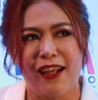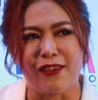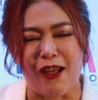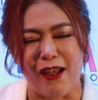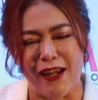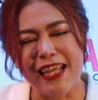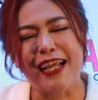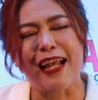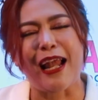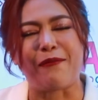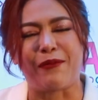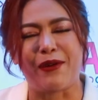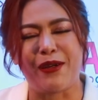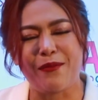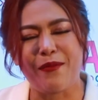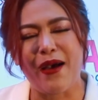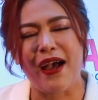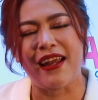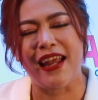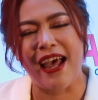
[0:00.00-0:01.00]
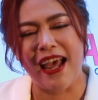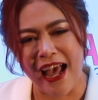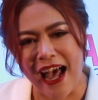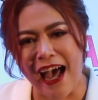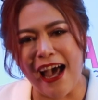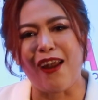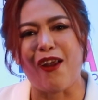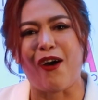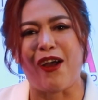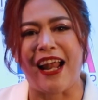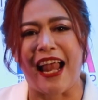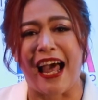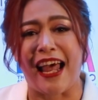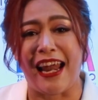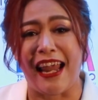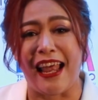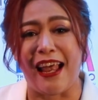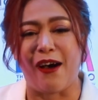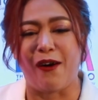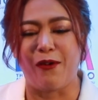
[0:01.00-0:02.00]
ตอนนี้กลับขึ้นมาได้ 500 ล้าน
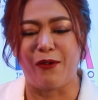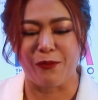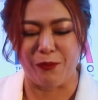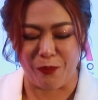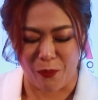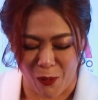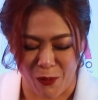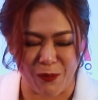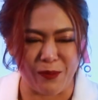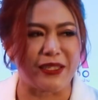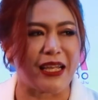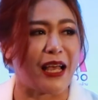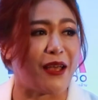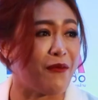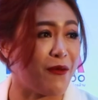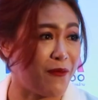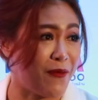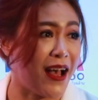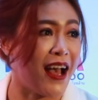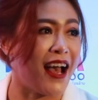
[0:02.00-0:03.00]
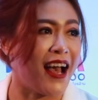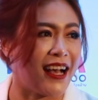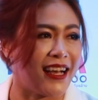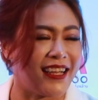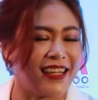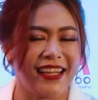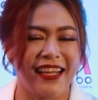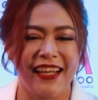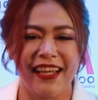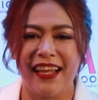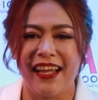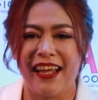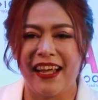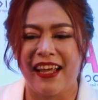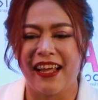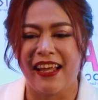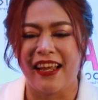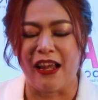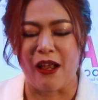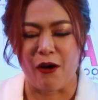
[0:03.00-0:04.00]
แล้วภูมิใจมาก
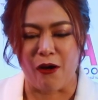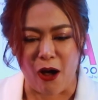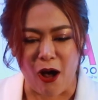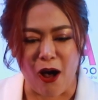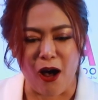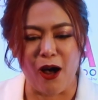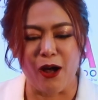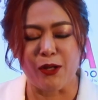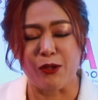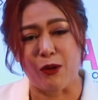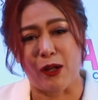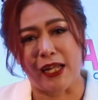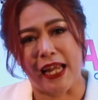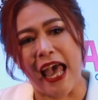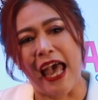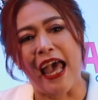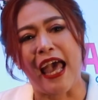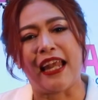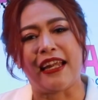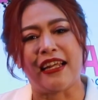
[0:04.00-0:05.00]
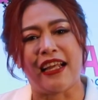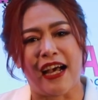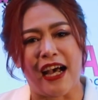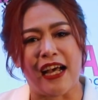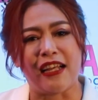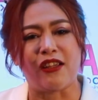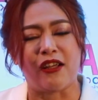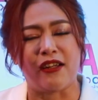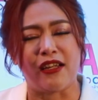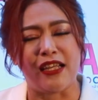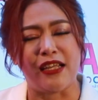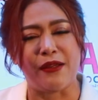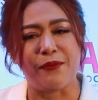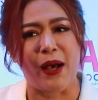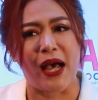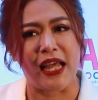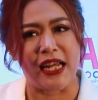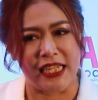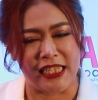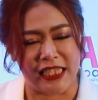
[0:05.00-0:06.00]
ๆ แล้วก็ตัวแทนนะคะ ตอนนี้
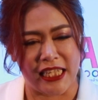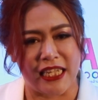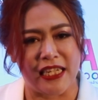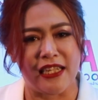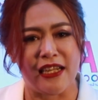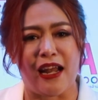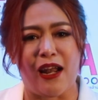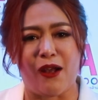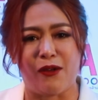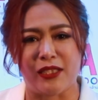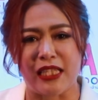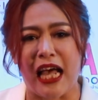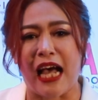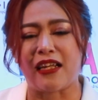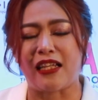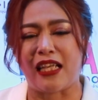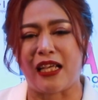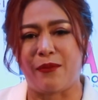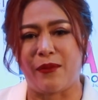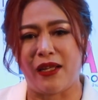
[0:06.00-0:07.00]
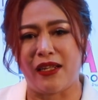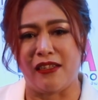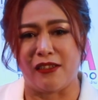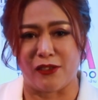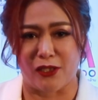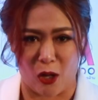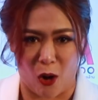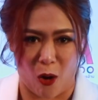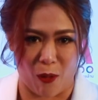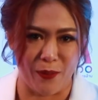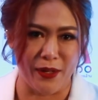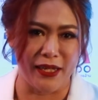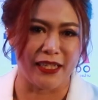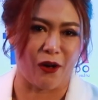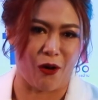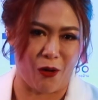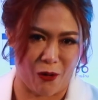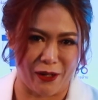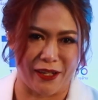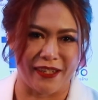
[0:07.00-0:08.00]
ภายใน 4 เดือนเราสร้างทีมได้ถึง
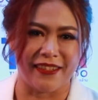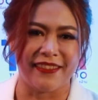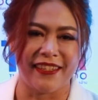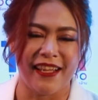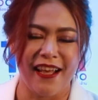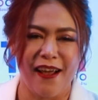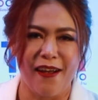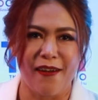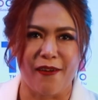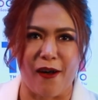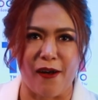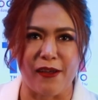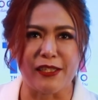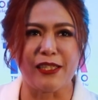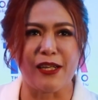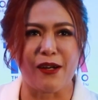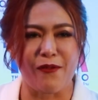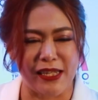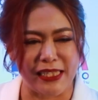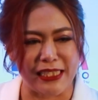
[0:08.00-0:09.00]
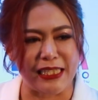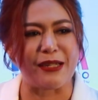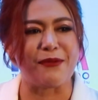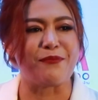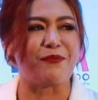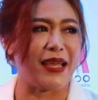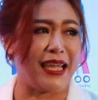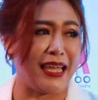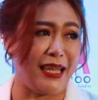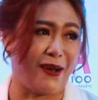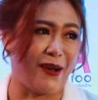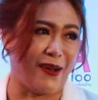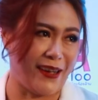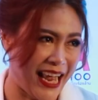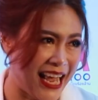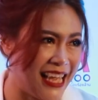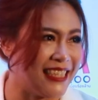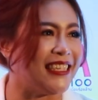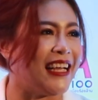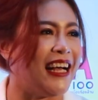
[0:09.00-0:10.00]
20,000 คน ก็เชื่อว่าสิ้นปีก็
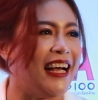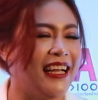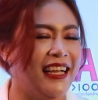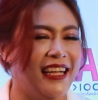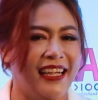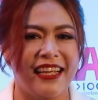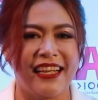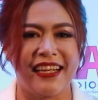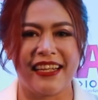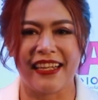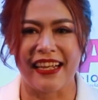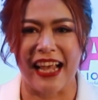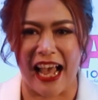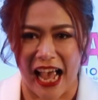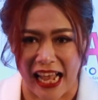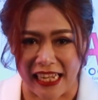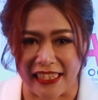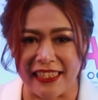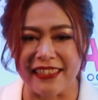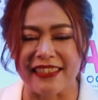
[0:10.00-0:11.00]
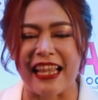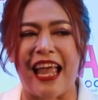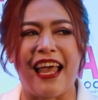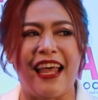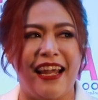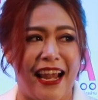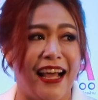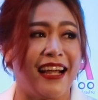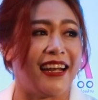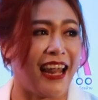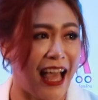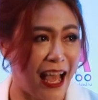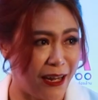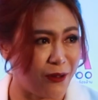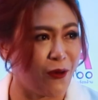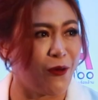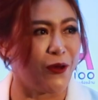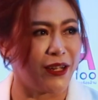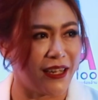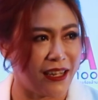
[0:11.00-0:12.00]
น่าจะอาจจะแตะหลักล้าน
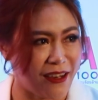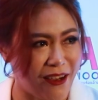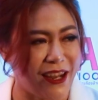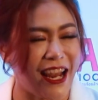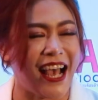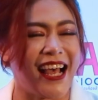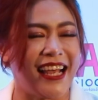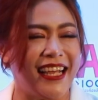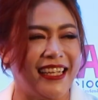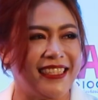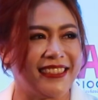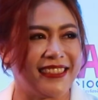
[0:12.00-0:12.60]
คนก็ได้